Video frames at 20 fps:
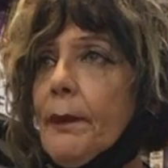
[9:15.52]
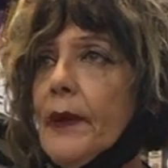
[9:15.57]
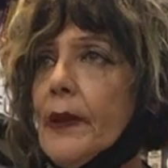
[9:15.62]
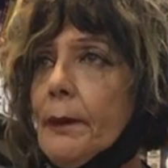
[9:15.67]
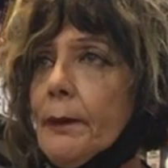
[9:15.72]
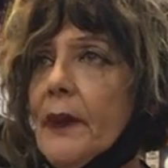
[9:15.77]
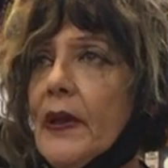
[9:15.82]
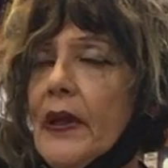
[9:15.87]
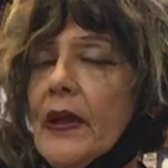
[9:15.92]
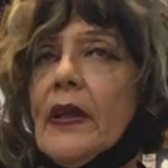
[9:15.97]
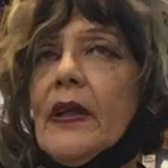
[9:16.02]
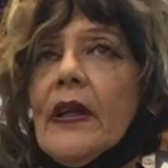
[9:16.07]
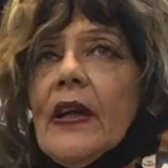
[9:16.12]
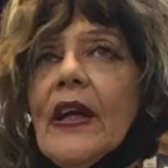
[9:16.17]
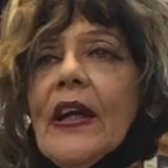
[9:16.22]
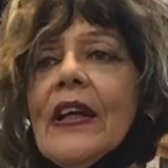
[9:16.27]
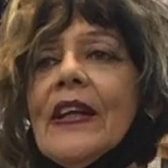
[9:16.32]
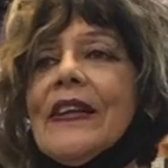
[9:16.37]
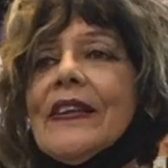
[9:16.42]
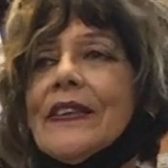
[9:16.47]
per me
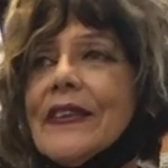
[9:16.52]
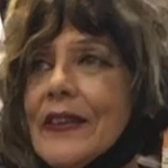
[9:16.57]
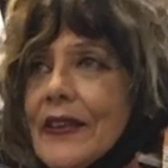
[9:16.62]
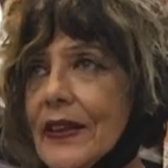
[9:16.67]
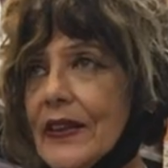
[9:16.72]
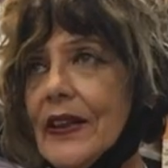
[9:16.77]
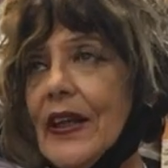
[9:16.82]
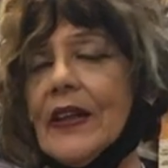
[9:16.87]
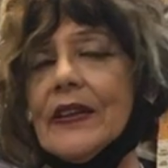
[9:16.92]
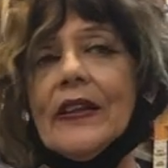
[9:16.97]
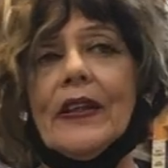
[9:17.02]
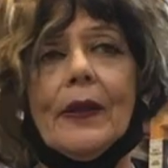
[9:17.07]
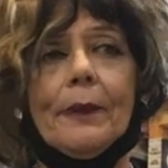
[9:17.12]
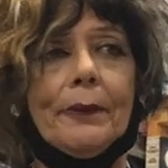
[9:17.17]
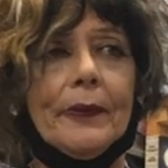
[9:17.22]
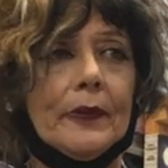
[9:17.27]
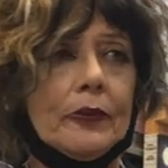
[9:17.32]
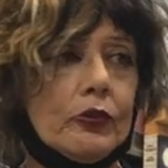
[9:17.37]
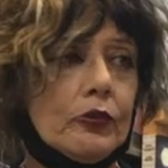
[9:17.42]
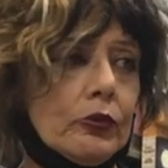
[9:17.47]
è l'idea delle
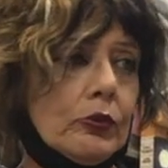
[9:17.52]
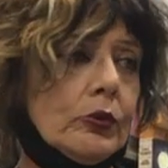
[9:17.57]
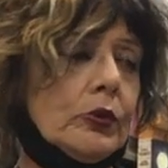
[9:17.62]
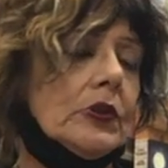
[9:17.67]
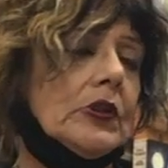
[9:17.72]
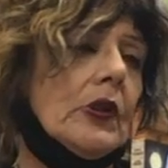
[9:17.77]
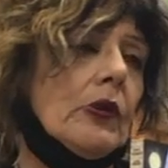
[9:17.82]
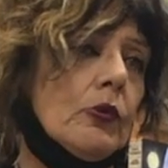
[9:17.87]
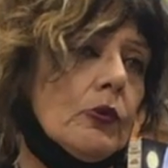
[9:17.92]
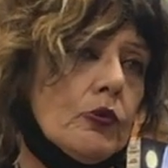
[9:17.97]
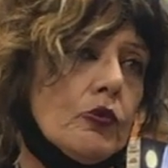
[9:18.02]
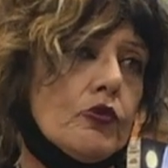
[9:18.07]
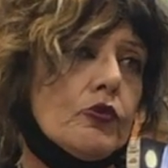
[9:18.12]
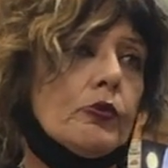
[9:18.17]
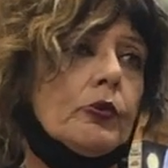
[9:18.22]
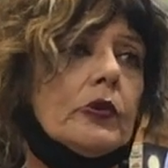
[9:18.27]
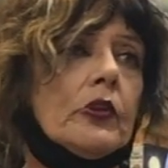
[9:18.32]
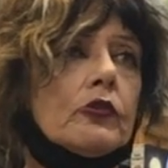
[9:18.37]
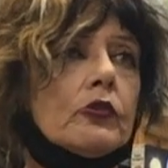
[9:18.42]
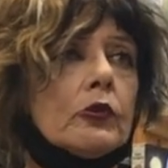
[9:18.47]
persone
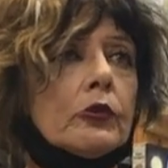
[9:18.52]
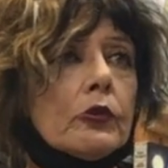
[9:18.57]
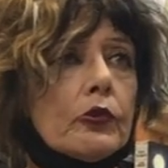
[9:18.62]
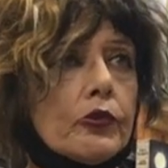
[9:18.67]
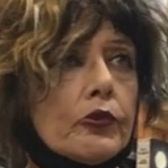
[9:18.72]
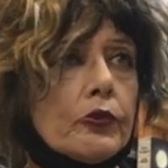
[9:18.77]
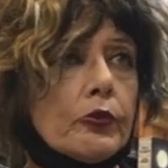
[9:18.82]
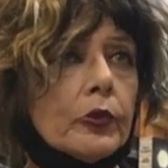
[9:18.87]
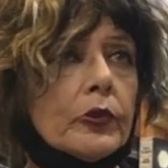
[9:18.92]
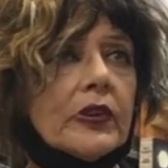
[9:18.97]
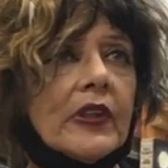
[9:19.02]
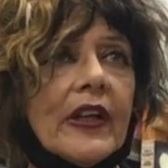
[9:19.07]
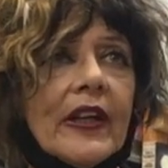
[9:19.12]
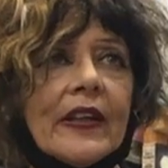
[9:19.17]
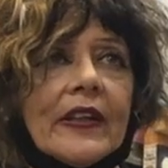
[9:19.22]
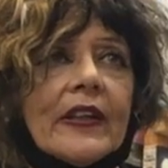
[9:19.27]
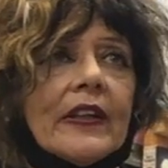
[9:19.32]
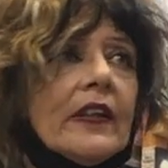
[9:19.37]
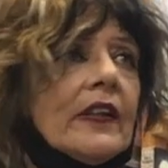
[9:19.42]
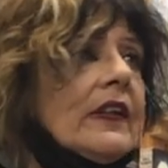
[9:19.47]
conosciute e
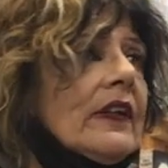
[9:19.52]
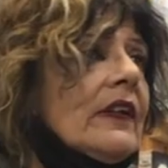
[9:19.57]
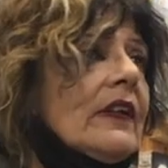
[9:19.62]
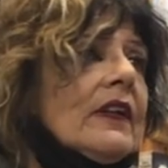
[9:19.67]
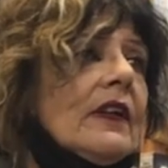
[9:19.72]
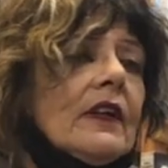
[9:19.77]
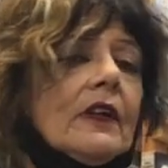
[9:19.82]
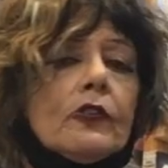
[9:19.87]
sconosciute che,